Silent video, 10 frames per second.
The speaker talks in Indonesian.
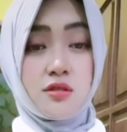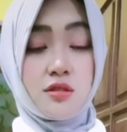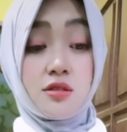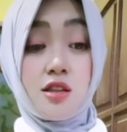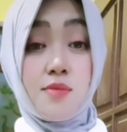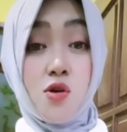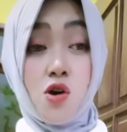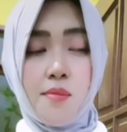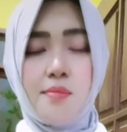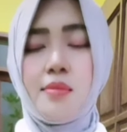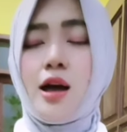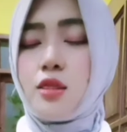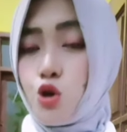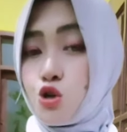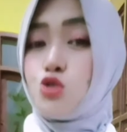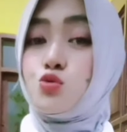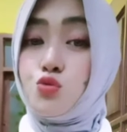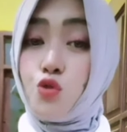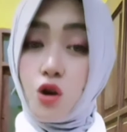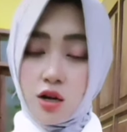Terima matur
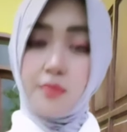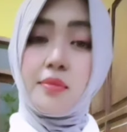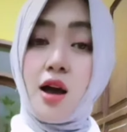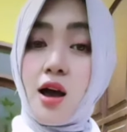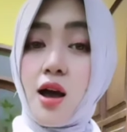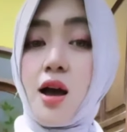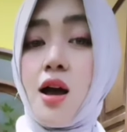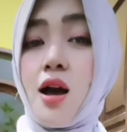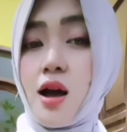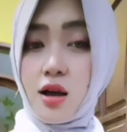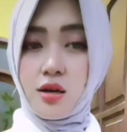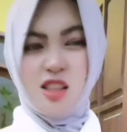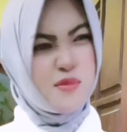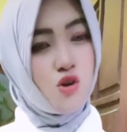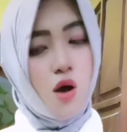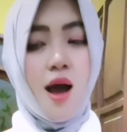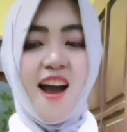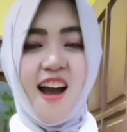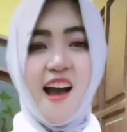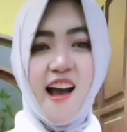suwun Pak tapi yo
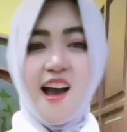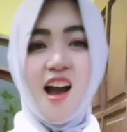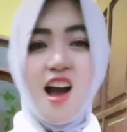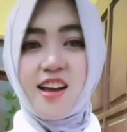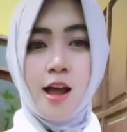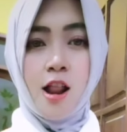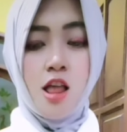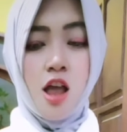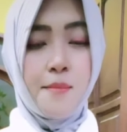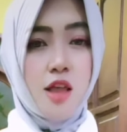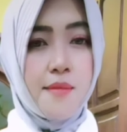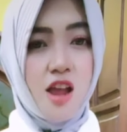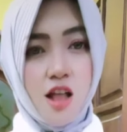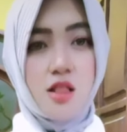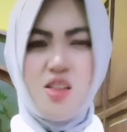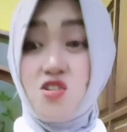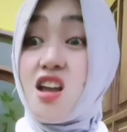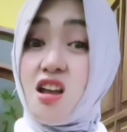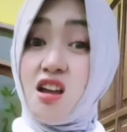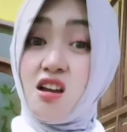angel e amit-amit nggih Bu
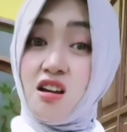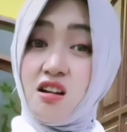nggih